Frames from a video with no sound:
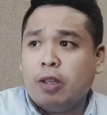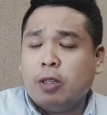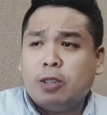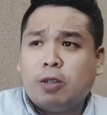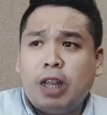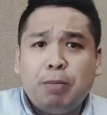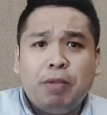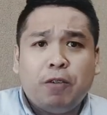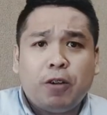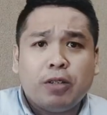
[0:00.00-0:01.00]
so let me
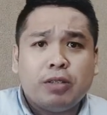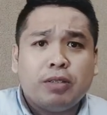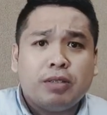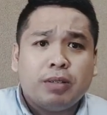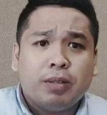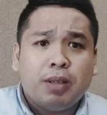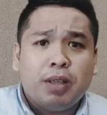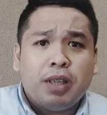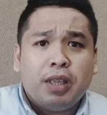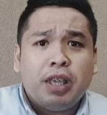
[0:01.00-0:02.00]
first
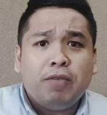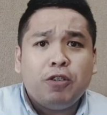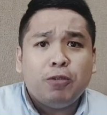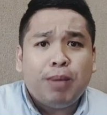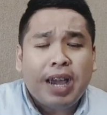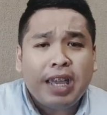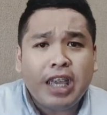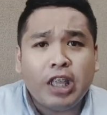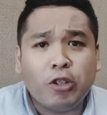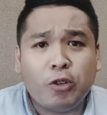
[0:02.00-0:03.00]
give you my
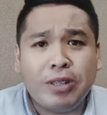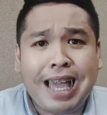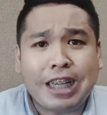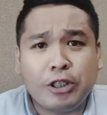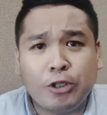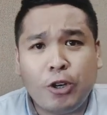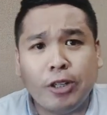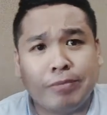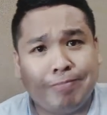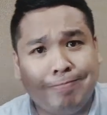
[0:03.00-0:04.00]

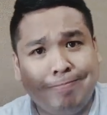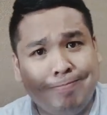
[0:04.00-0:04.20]
introduction.